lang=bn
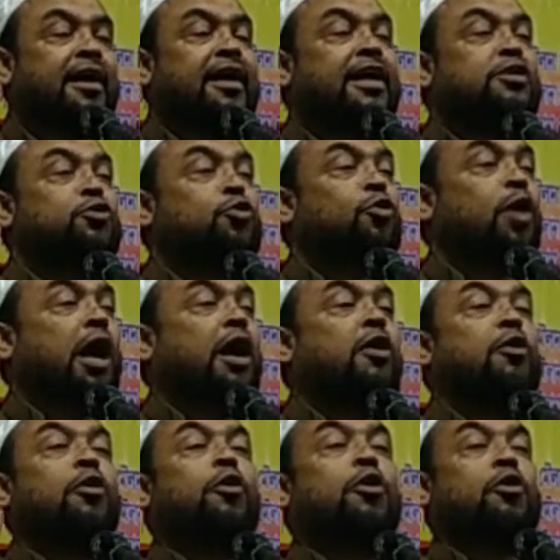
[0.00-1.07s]
খেজুর
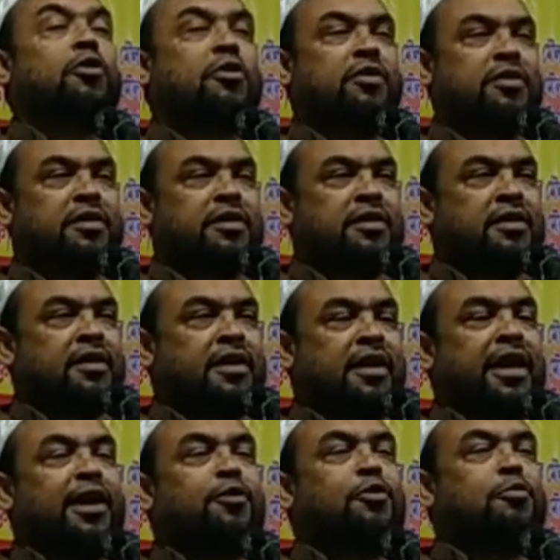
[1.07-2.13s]
আখরোট
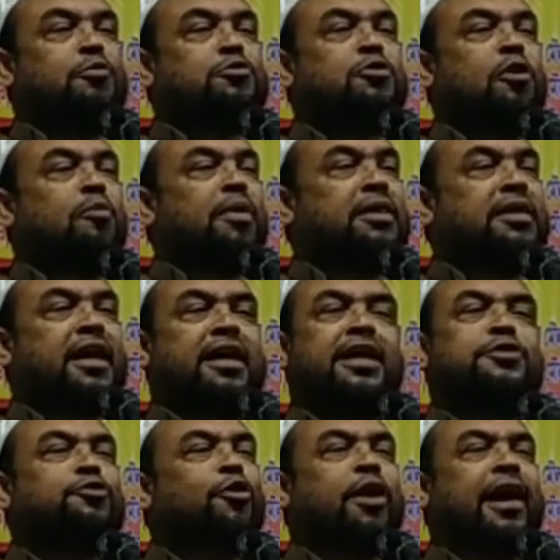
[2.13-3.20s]
এখন মুসলমানরা
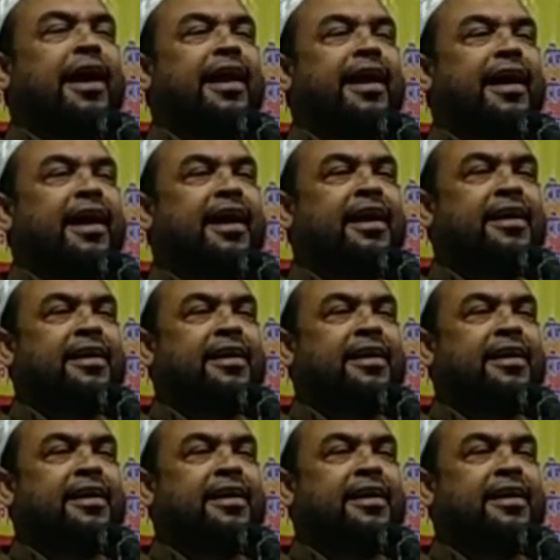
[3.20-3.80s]
খেজুর খায় না